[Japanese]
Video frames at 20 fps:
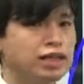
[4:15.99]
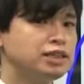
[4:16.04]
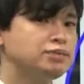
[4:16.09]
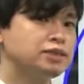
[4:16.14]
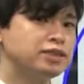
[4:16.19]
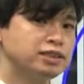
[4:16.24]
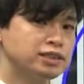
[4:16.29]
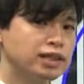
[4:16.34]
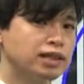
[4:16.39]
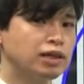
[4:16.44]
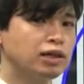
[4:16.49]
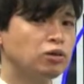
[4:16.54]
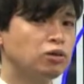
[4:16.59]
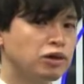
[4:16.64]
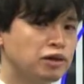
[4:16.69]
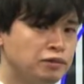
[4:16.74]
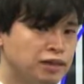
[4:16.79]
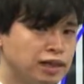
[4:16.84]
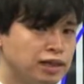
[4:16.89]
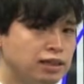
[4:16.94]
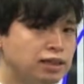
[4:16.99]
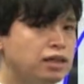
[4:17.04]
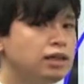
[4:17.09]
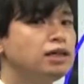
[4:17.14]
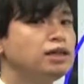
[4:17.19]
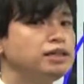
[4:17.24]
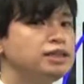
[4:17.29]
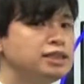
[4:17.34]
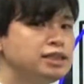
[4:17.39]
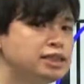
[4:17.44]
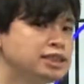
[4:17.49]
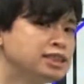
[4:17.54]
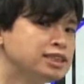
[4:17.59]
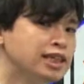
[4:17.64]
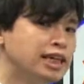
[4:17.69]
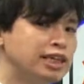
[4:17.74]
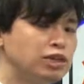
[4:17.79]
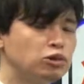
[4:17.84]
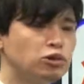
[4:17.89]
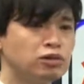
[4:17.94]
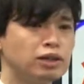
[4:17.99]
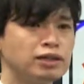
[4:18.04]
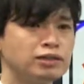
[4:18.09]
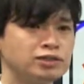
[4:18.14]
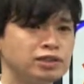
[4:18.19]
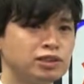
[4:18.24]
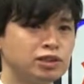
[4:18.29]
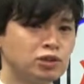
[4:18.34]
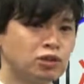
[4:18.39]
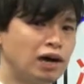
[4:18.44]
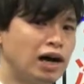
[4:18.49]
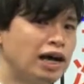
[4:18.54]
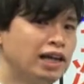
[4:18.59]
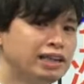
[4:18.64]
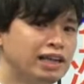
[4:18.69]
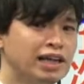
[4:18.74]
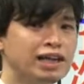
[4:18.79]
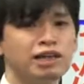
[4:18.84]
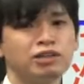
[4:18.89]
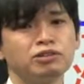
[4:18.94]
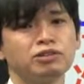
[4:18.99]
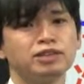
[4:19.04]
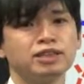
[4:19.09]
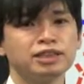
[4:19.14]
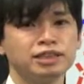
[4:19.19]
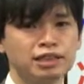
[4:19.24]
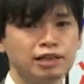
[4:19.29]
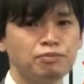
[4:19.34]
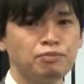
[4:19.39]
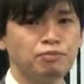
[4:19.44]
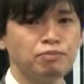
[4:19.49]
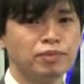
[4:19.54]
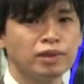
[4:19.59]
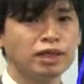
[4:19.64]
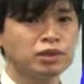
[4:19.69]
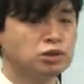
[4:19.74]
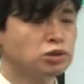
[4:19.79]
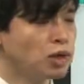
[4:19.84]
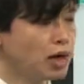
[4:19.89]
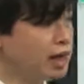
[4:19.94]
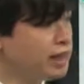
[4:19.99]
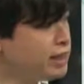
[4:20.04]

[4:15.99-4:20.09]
がありまして、これは二次試験に合格すると案内が来るんですね。で、その